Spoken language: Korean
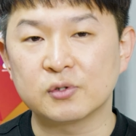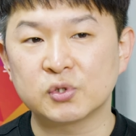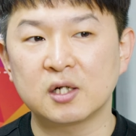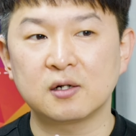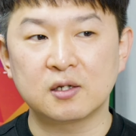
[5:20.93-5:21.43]

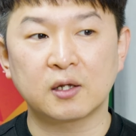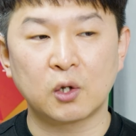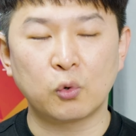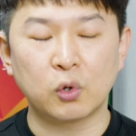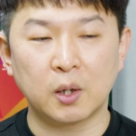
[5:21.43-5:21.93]
촬영을 이렇게
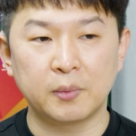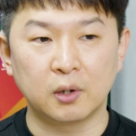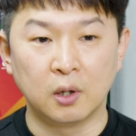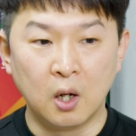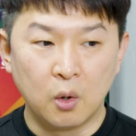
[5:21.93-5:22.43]
해놓고
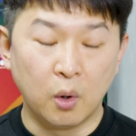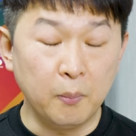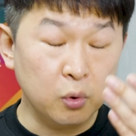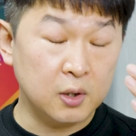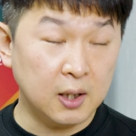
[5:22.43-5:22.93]
나면
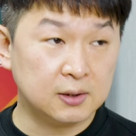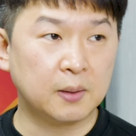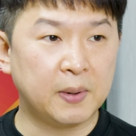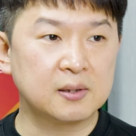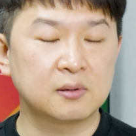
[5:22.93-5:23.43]
원본을 내가
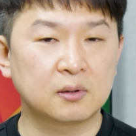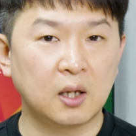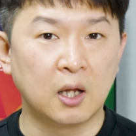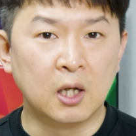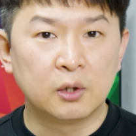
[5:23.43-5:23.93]
딱 봤을 때